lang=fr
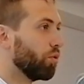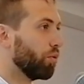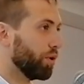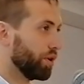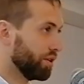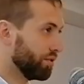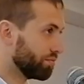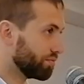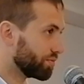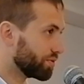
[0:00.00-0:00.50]

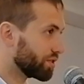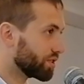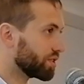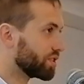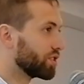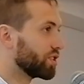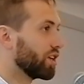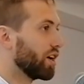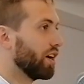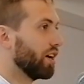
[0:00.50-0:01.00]
Oui,
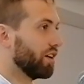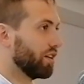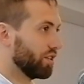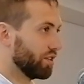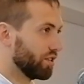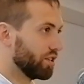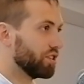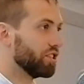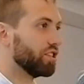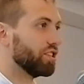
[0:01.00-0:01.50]

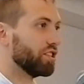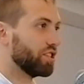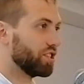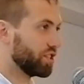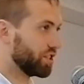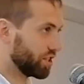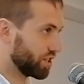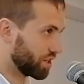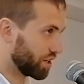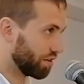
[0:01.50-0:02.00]
ça
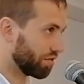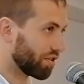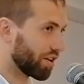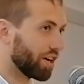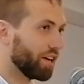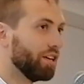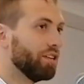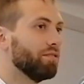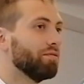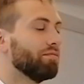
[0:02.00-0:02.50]
c'est
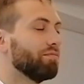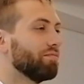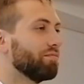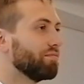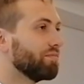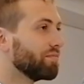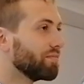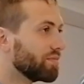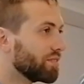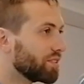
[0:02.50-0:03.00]
vrai.
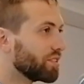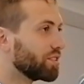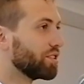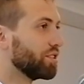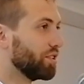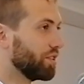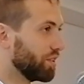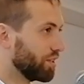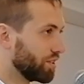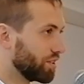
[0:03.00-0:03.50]

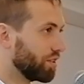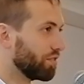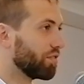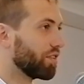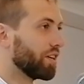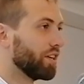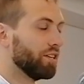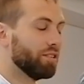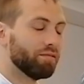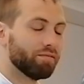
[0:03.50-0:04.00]
C'est
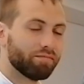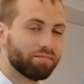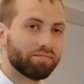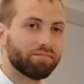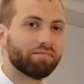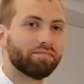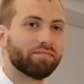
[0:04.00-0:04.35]
vrai.